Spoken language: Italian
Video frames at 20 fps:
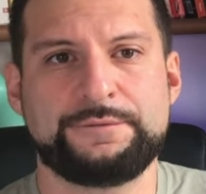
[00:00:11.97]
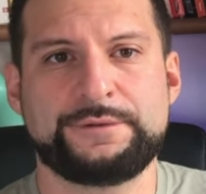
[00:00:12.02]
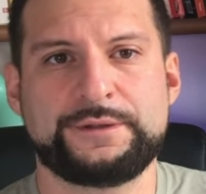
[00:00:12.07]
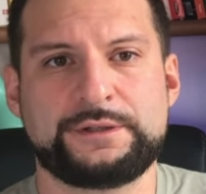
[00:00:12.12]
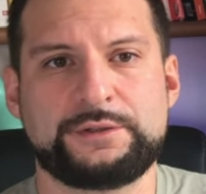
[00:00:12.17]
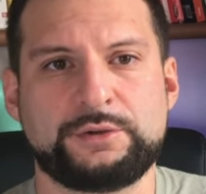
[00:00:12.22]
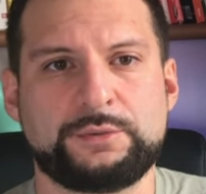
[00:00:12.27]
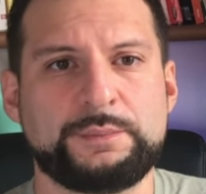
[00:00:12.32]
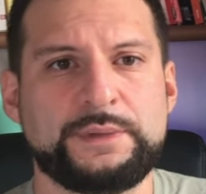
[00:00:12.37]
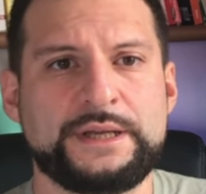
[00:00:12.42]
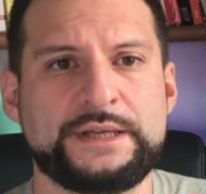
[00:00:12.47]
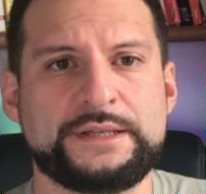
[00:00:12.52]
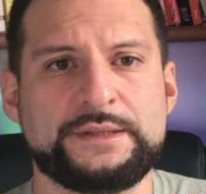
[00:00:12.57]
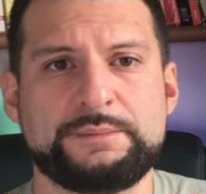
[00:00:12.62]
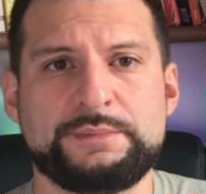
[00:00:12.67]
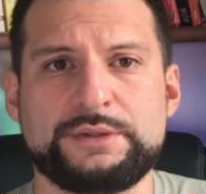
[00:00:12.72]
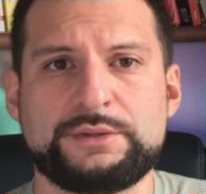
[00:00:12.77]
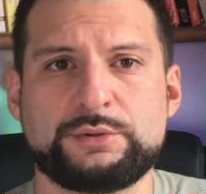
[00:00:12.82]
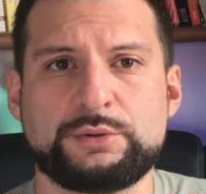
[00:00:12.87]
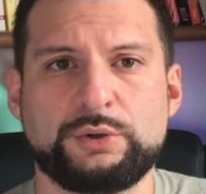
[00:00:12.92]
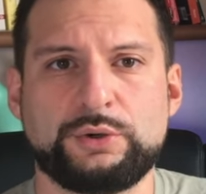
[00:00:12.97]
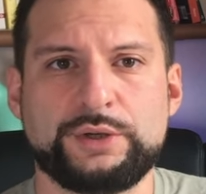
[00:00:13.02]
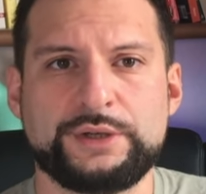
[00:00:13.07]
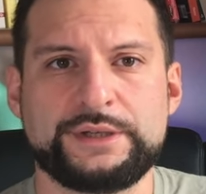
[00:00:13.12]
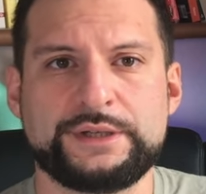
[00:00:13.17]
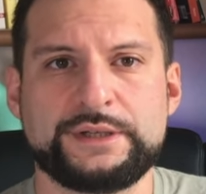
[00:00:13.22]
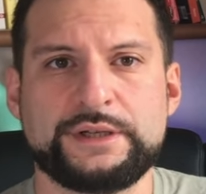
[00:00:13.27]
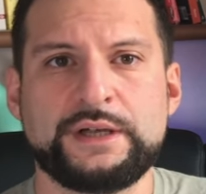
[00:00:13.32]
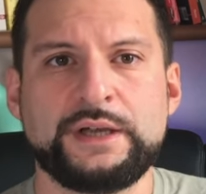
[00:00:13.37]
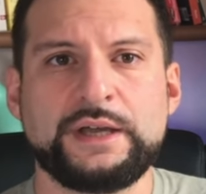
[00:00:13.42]
Infatti ormai il
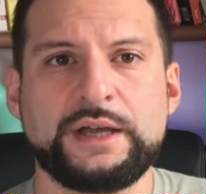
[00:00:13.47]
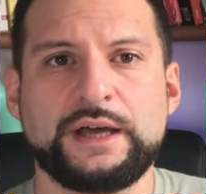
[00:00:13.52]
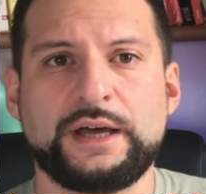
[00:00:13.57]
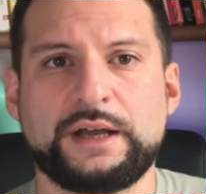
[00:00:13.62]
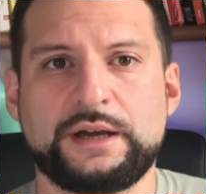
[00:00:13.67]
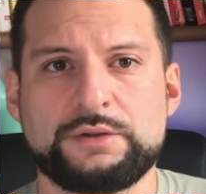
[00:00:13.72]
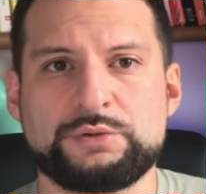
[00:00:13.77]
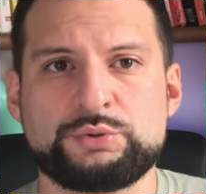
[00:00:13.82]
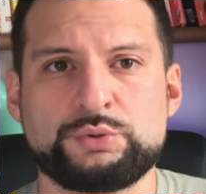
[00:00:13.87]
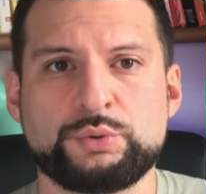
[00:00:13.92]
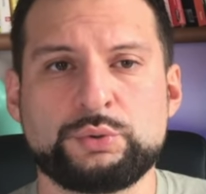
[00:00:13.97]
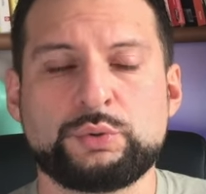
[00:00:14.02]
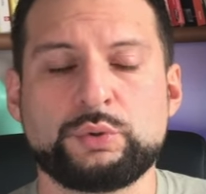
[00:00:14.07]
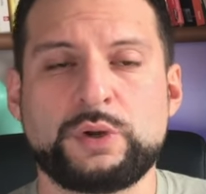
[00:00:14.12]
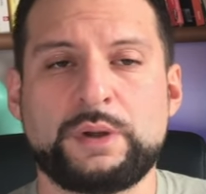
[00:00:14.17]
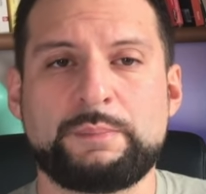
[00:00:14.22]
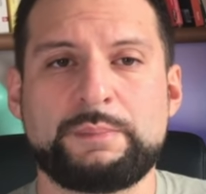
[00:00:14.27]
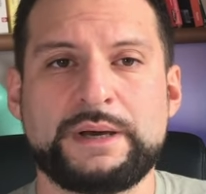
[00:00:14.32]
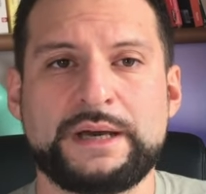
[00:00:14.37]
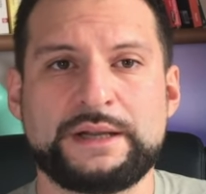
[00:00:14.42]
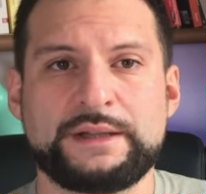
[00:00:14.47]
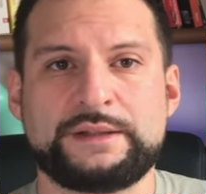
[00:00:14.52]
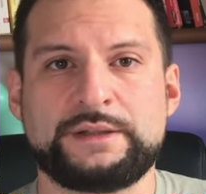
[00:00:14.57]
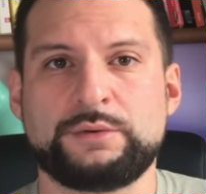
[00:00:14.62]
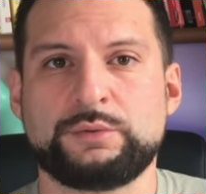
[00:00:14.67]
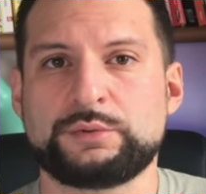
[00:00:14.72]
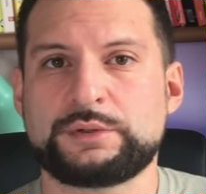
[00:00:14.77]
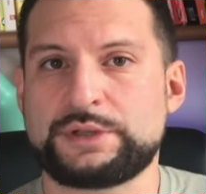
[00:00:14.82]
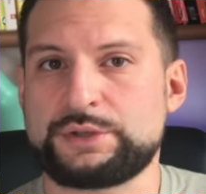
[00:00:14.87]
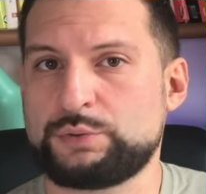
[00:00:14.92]
Bitcoin ha raggiunto una parte
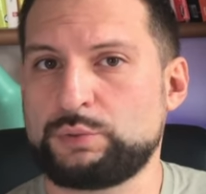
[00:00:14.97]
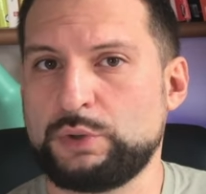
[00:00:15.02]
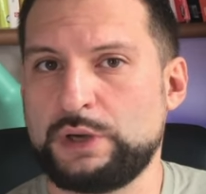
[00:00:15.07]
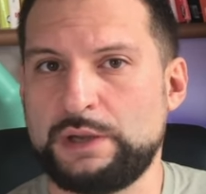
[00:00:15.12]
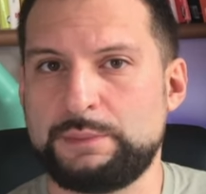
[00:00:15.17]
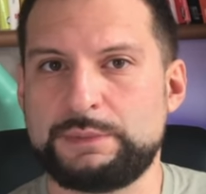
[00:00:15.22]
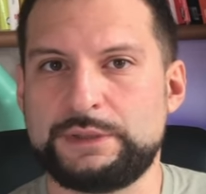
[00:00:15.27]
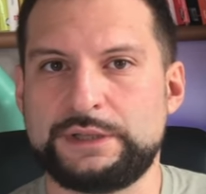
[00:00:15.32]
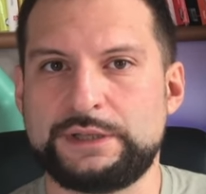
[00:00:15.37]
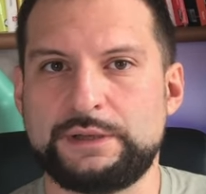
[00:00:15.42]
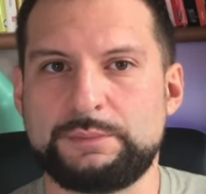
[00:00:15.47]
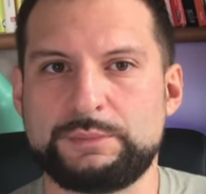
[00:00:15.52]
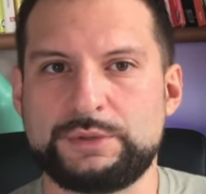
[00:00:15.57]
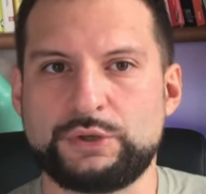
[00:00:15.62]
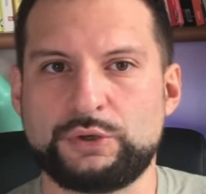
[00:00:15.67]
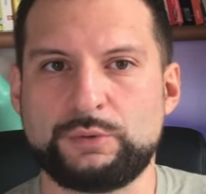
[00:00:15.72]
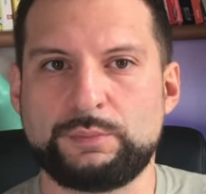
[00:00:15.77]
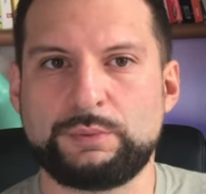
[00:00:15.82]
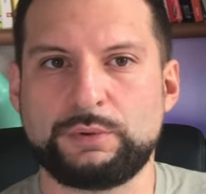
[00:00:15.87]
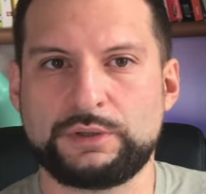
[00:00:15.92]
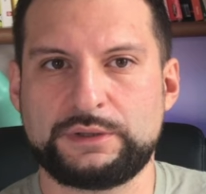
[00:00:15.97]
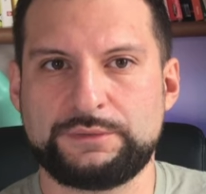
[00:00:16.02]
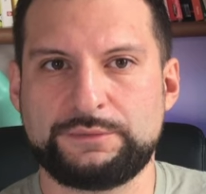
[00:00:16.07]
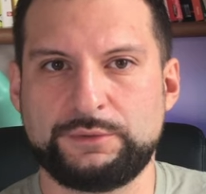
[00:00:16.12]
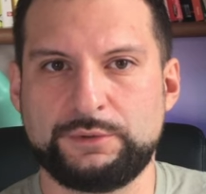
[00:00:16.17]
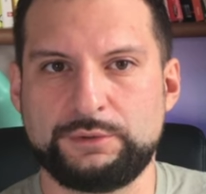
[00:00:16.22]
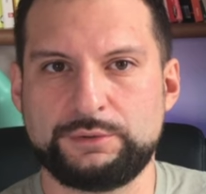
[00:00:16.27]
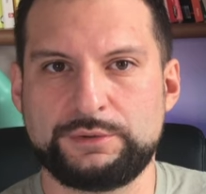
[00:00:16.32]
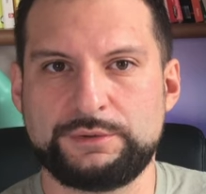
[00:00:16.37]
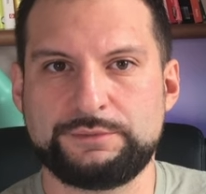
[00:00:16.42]
non trascurabile del mio
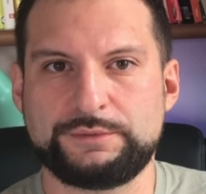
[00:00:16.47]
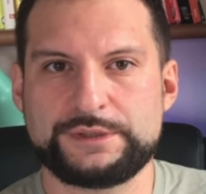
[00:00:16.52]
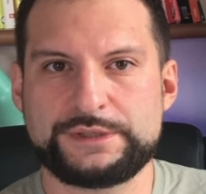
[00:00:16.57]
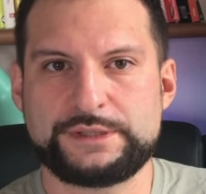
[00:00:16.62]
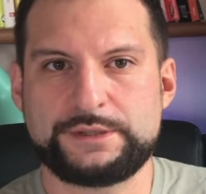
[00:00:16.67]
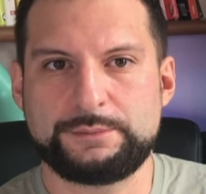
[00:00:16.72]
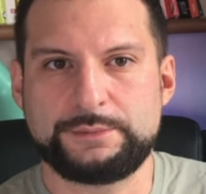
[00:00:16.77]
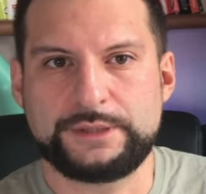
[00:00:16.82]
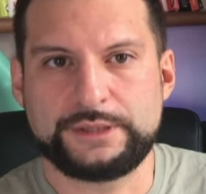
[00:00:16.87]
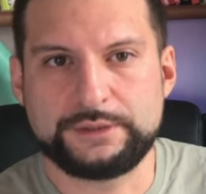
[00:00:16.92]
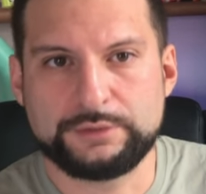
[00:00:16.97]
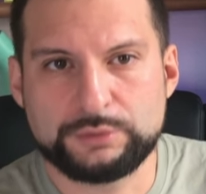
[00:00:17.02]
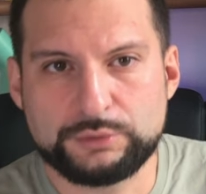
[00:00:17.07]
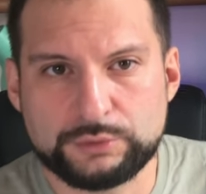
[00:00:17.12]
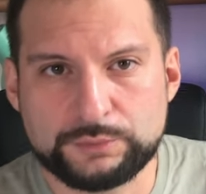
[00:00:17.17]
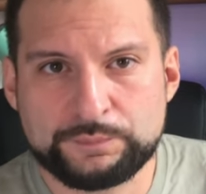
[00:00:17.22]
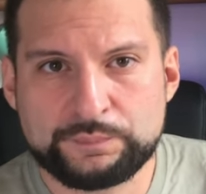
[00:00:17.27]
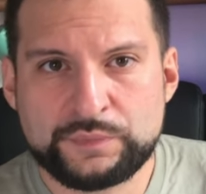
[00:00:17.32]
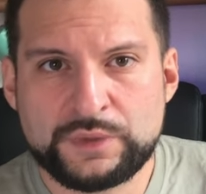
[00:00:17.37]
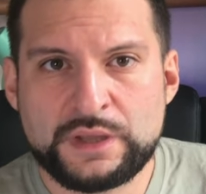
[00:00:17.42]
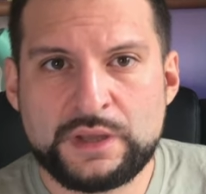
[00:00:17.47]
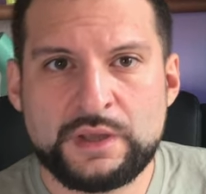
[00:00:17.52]
portafoglio di investimento.